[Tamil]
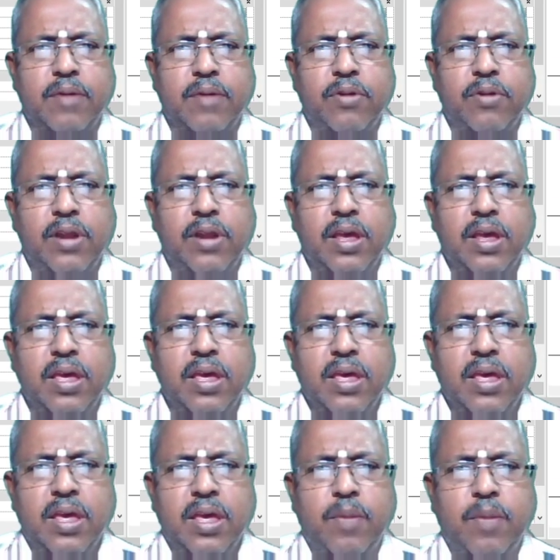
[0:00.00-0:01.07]
நான் ஒன்றும் இல்லை
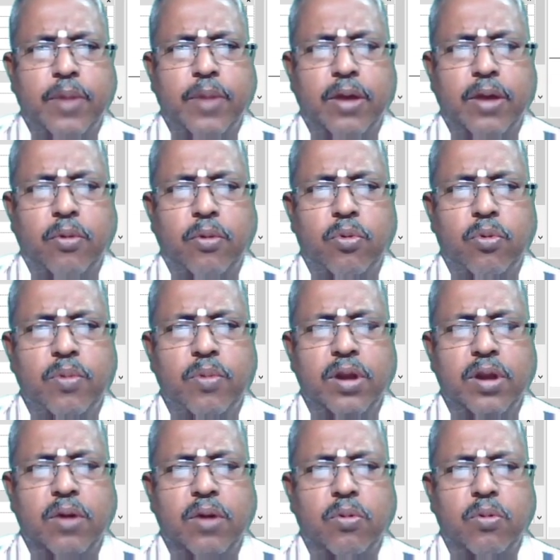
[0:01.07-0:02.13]
இப்போ நான் ரூம்னு
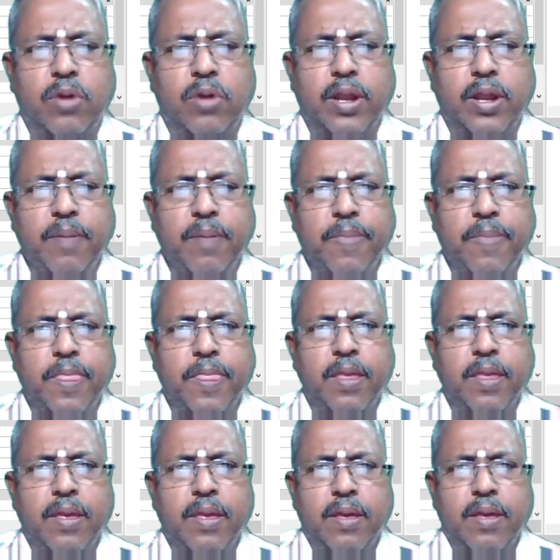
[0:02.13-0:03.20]
நான் கொடுக்குறேன்
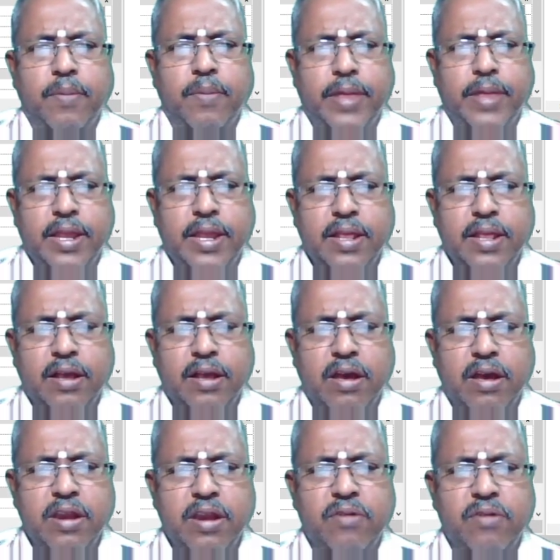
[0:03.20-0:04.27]
பார்த்திங்கன்னா இந்த
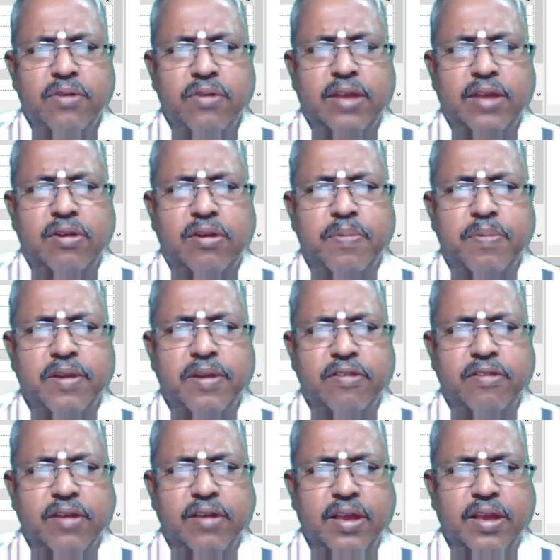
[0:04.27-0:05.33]
காரிடர் வந்து ஆக்சுவலாக
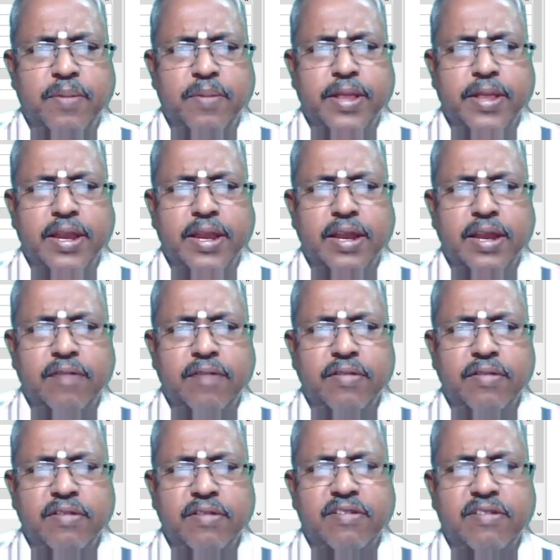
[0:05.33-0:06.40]
பெருசு இங்கே பார்த்தீங்கன்னா எனக்கு
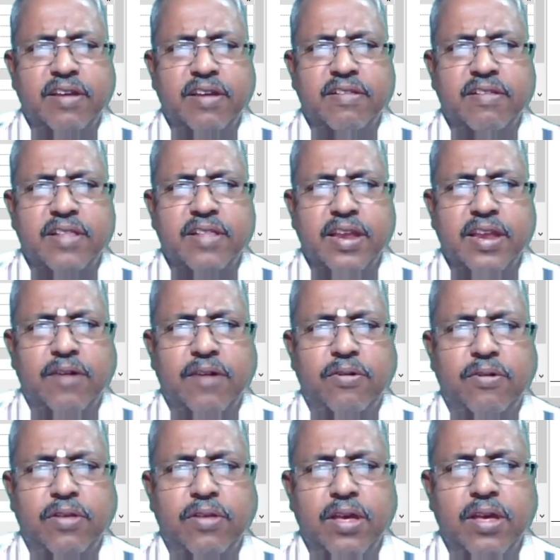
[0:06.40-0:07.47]
வந்து ஸ்டேர்ஸ்னு தனியாக
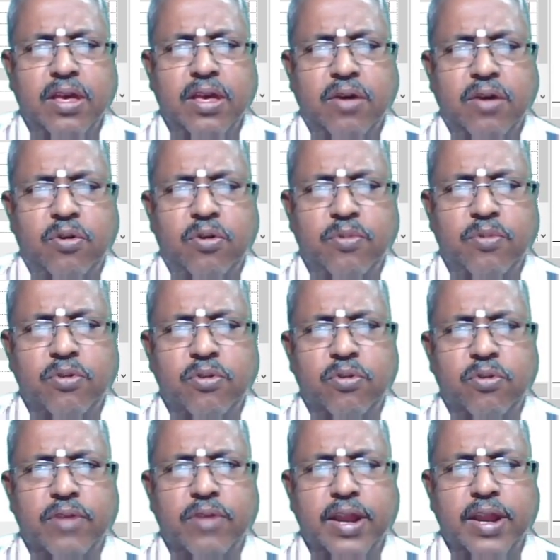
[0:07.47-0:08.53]
கொடுக்குது ரூம்ஸ்னு
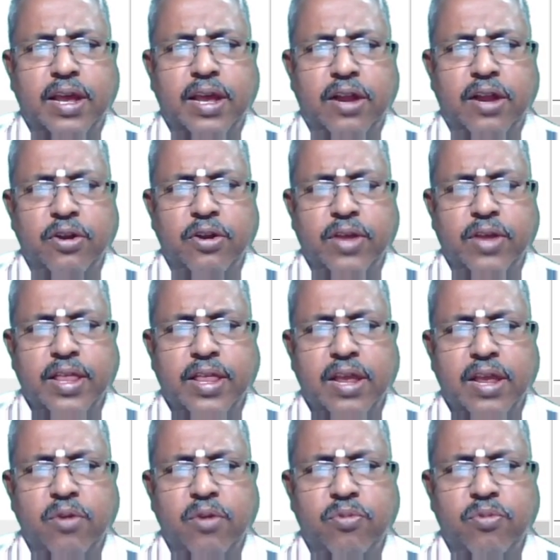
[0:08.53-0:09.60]
கொடுத்தோன்னா எனக்கு காட்டும்
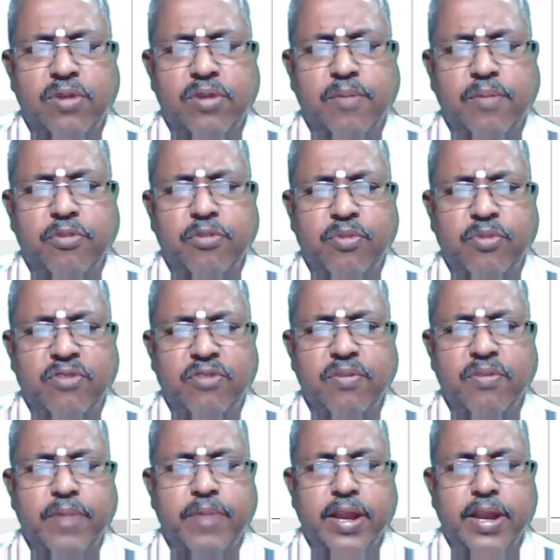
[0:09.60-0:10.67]
இதெல்லாம் ரூம்ஸ் நான்
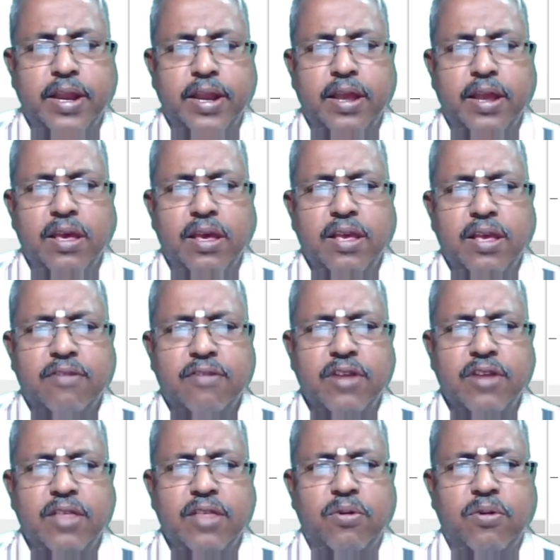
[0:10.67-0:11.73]
ஸ்பெசிஃபை பண்ணியிருக்கேன் ஸோ
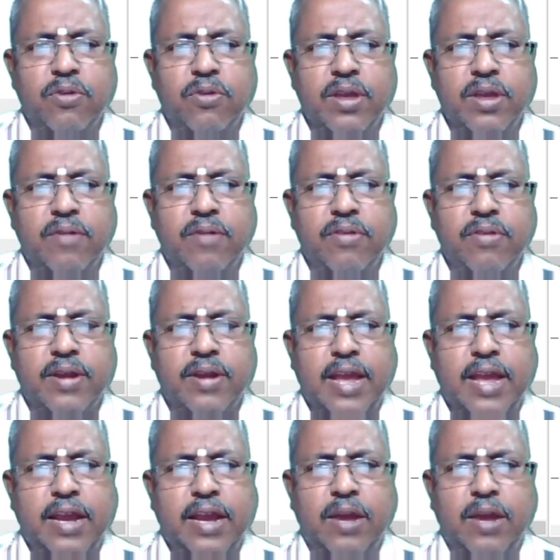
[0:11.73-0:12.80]
நான் இதை கொடுத்து நான் வந்து
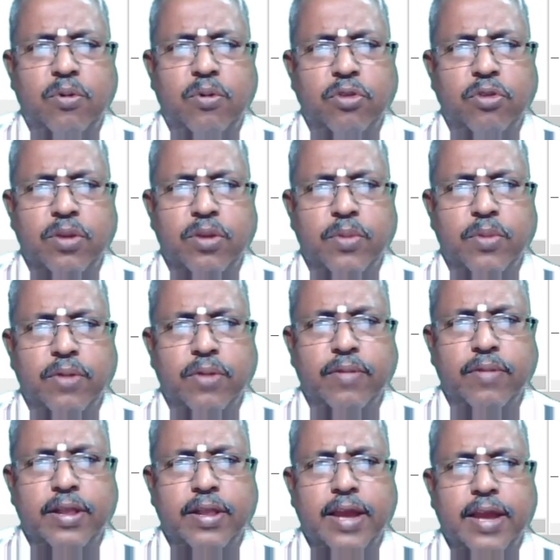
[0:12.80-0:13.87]
டேக் நான் கொடுத்துக்க முடியும்
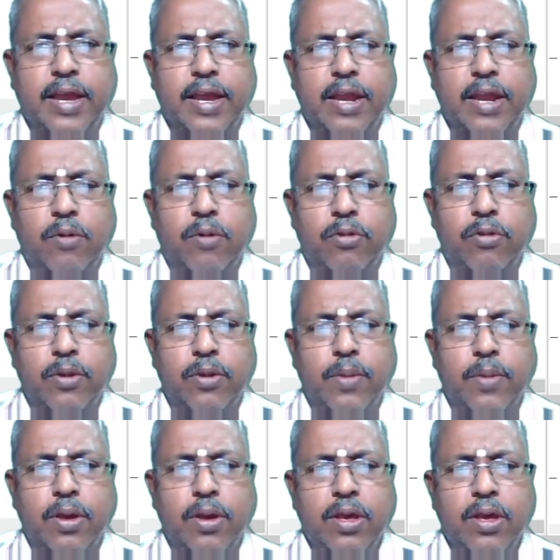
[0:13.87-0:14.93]
வித் டேக்கே நான் கொடுத்துக்க
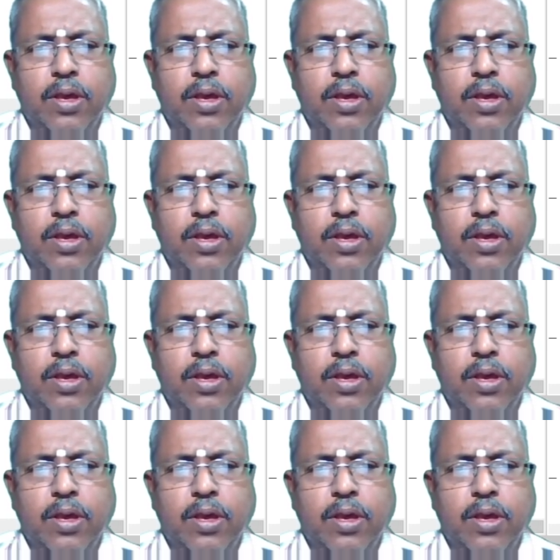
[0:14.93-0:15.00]
முடியும்